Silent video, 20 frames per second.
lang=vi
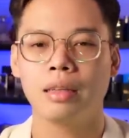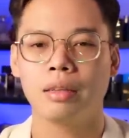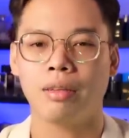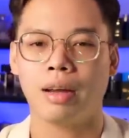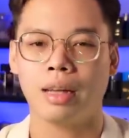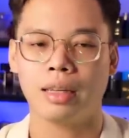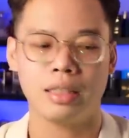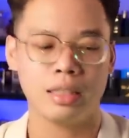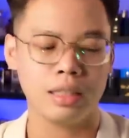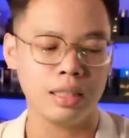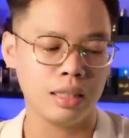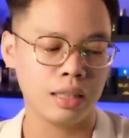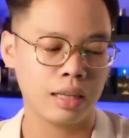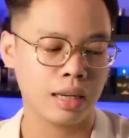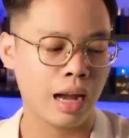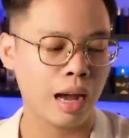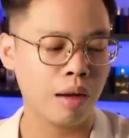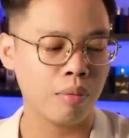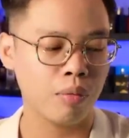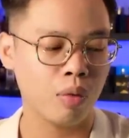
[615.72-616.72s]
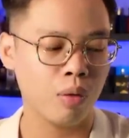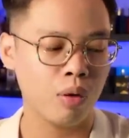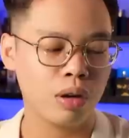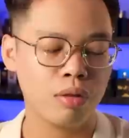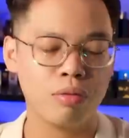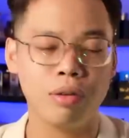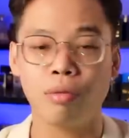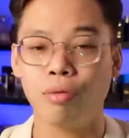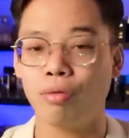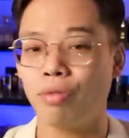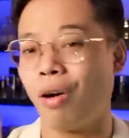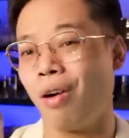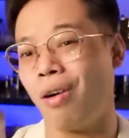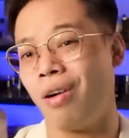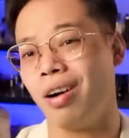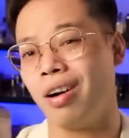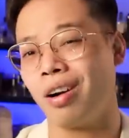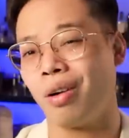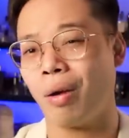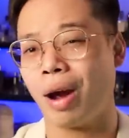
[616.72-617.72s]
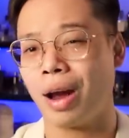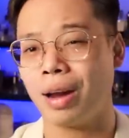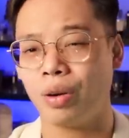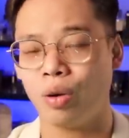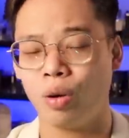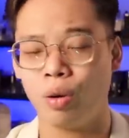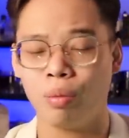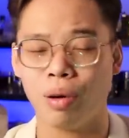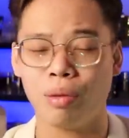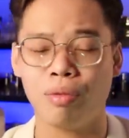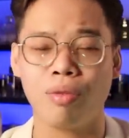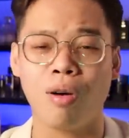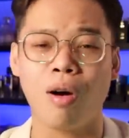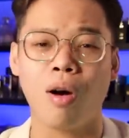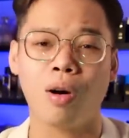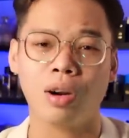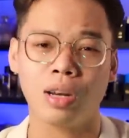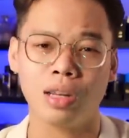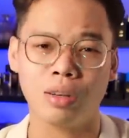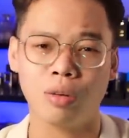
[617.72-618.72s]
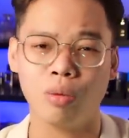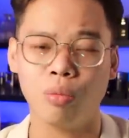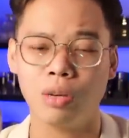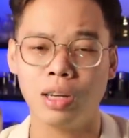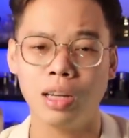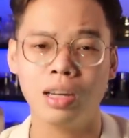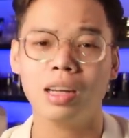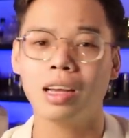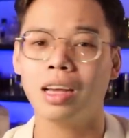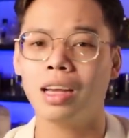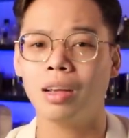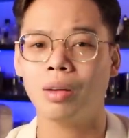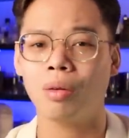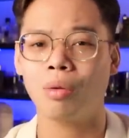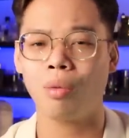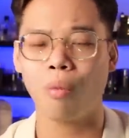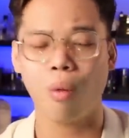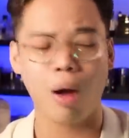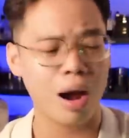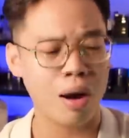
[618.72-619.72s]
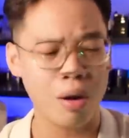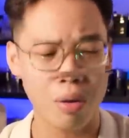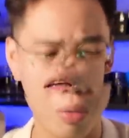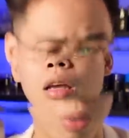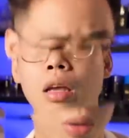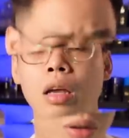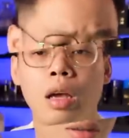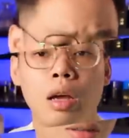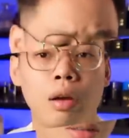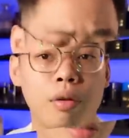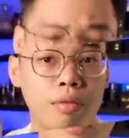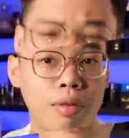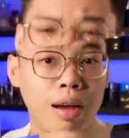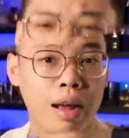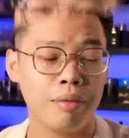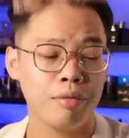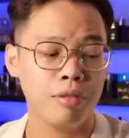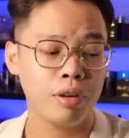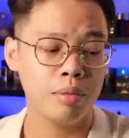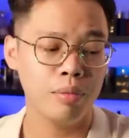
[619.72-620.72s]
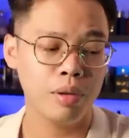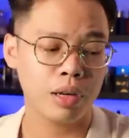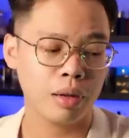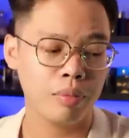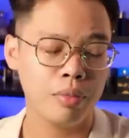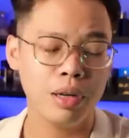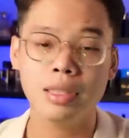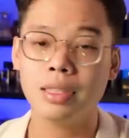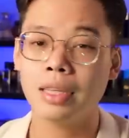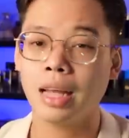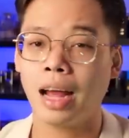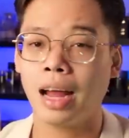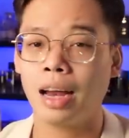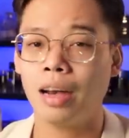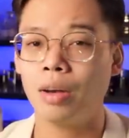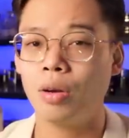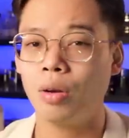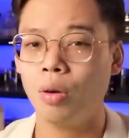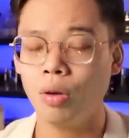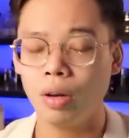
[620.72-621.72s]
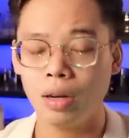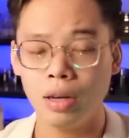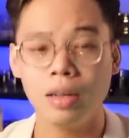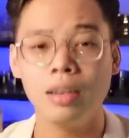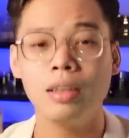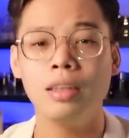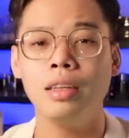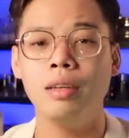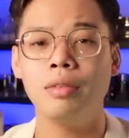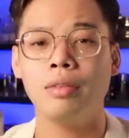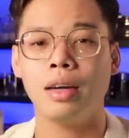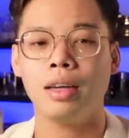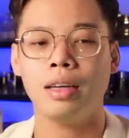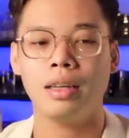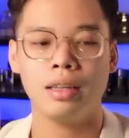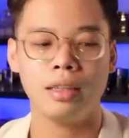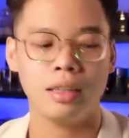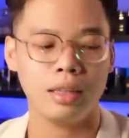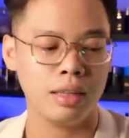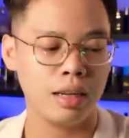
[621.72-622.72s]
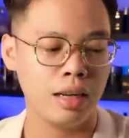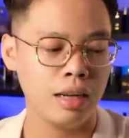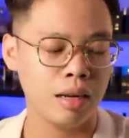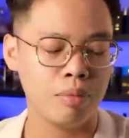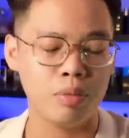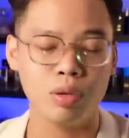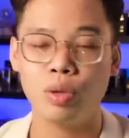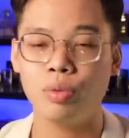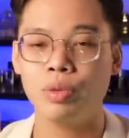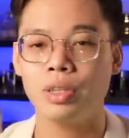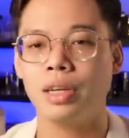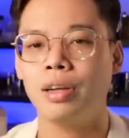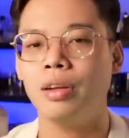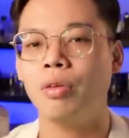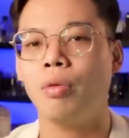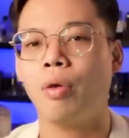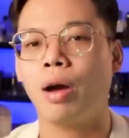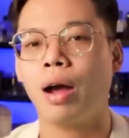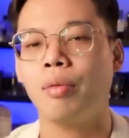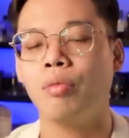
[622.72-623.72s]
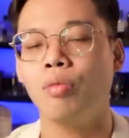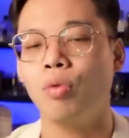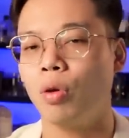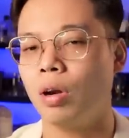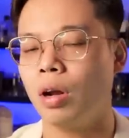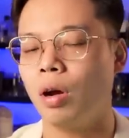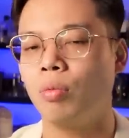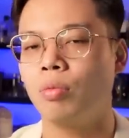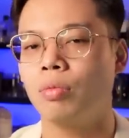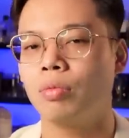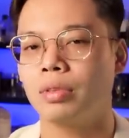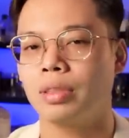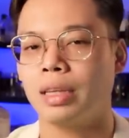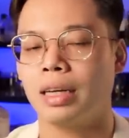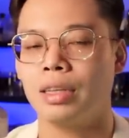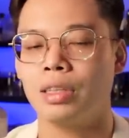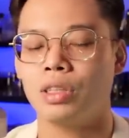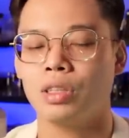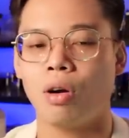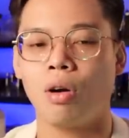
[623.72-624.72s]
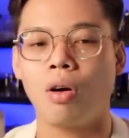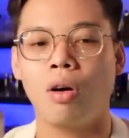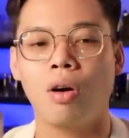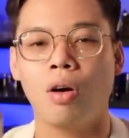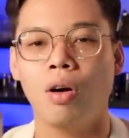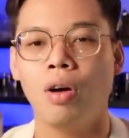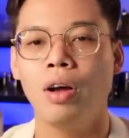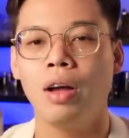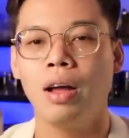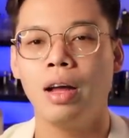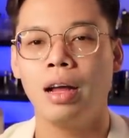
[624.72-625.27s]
và chỉ khác mỗi cái phần vỏ ở ngoài thôi mà vỏ thì cũng thiết kế quá ổn và với một cái mức giá tốt hơn như vậy thì đây là một chủng chai nước hoa mùa đông dành cho